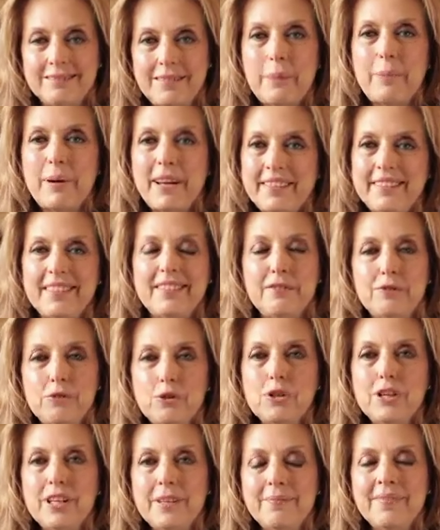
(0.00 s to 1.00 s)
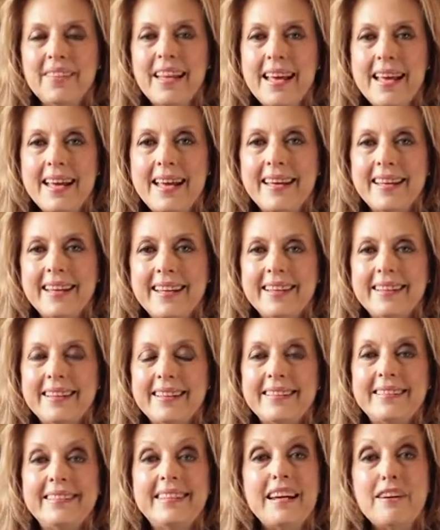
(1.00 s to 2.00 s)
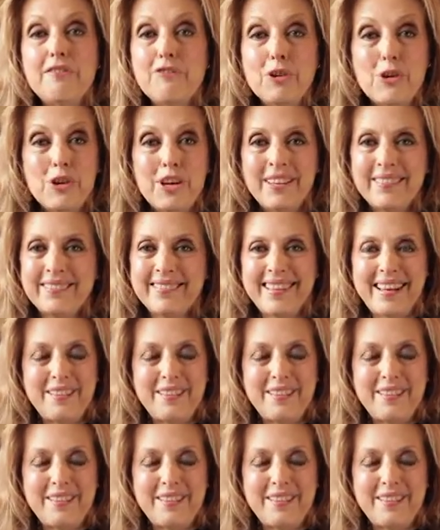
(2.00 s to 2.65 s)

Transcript: una parte di voi sia voi